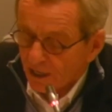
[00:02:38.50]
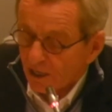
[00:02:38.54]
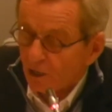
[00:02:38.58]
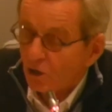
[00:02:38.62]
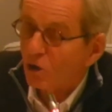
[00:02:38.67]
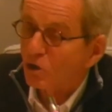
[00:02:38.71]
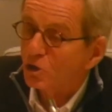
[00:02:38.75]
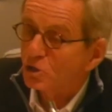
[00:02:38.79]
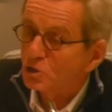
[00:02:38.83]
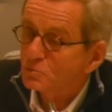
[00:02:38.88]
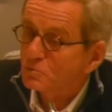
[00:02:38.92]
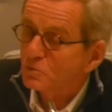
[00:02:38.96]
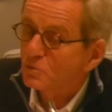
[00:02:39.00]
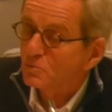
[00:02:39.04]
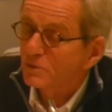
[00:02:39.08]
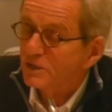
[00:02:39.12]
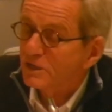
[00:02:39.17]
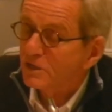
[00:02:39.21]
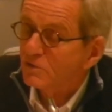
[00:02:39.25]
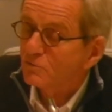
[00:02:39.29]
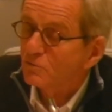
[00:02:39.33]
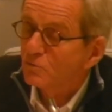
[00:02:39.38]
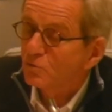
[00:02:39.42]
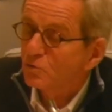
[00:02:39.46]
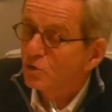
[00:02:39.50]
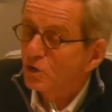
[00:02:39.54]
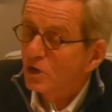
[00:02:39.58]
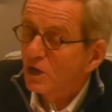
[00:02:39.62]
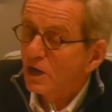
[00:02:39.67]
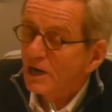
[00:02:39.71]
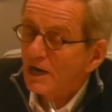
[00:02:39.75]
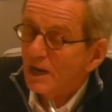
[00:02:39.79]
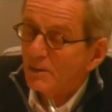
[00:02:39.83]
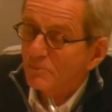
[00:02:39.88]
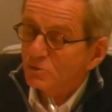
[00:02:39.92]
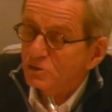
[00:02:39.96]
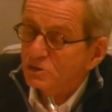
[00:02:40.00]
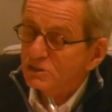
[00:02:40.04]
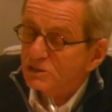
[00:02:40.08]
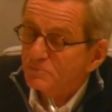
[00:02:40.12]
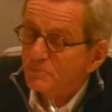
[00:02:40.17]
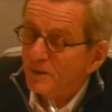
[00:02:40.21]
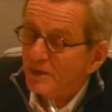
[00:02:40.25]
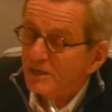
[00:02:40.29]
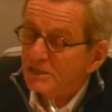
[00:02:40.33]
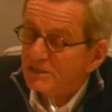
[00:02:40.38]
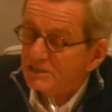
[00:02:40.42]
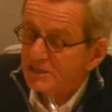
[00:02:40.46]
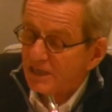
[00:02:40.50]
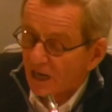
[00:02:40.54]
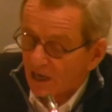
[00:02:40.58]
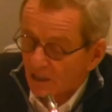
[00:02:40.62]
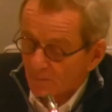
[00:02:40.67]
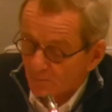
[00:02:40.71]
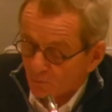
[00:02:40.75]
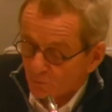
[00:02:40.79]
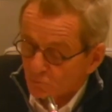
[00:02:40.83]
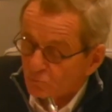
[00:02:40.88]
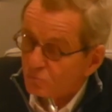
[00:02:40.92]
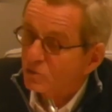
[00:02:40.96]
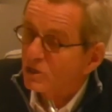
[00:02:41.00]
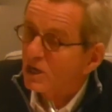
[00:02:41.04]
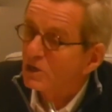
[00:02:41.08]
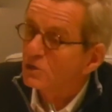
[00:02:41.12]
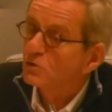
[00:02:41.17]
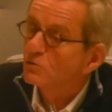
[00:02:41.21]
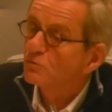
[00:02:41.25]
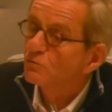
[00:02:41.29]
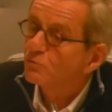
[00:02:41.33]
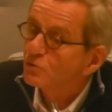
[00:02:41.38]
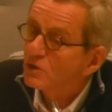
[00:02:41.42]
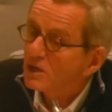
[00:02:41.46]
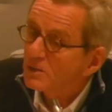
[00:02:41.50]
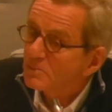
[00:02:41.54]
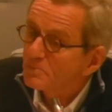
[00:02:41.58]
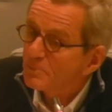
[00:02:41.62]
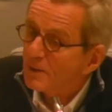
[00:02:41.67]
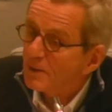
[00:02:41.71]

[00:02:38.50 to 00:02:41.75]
Et l'horloge publique, vous, la municipalité a répondu qu'elle ne voulait